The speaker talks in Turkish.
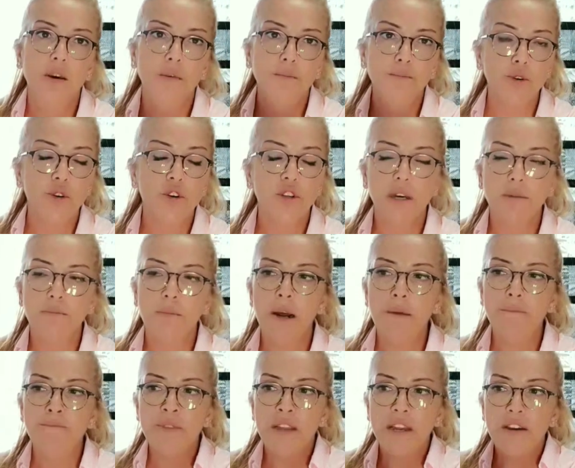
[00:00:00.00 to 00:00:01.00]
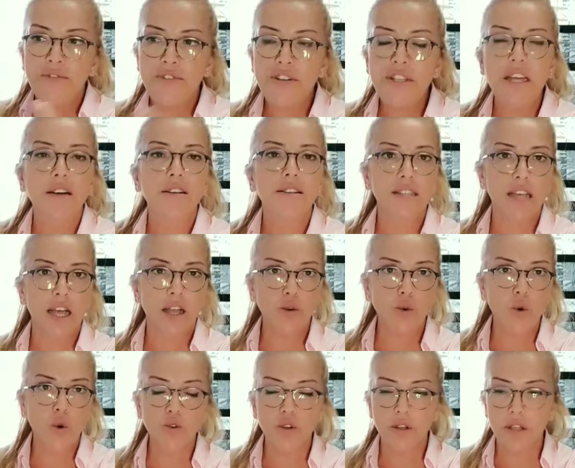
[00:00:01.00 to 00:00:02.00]
Bugün ama finansal
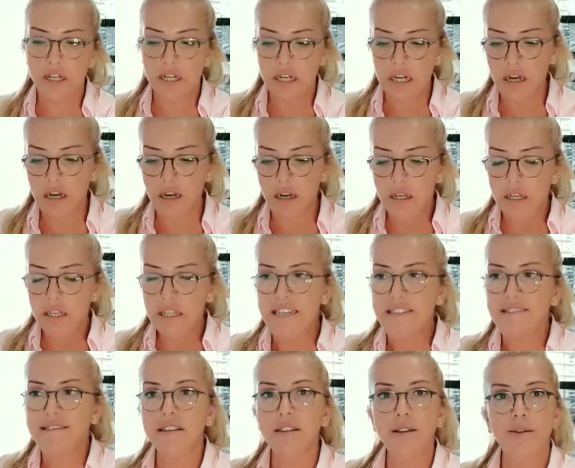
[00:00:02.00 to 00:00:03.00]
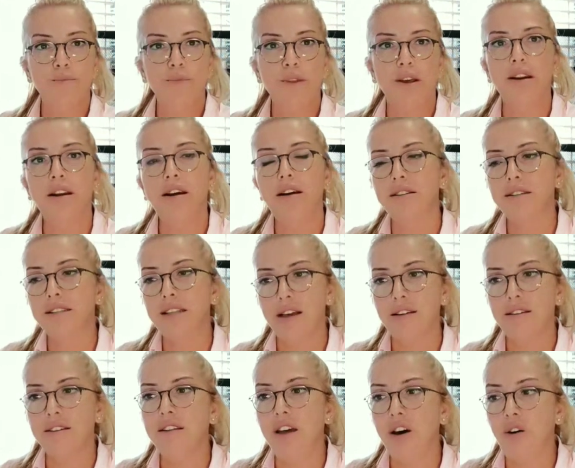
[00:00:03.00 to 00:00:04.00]
konulara, yatırımlara
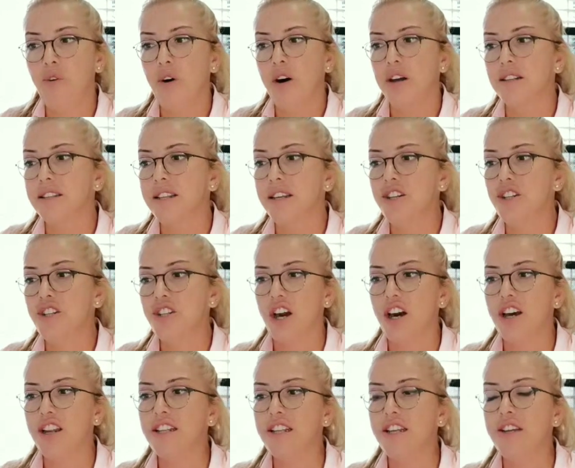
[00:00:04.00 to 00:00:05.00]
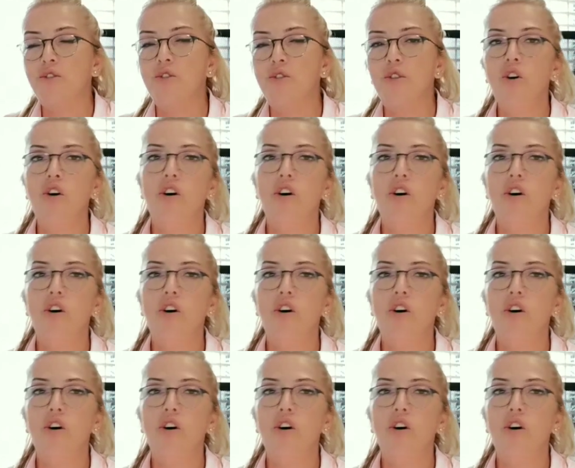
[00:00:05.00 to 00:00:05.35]
sanki daha fazla işaret ediyor.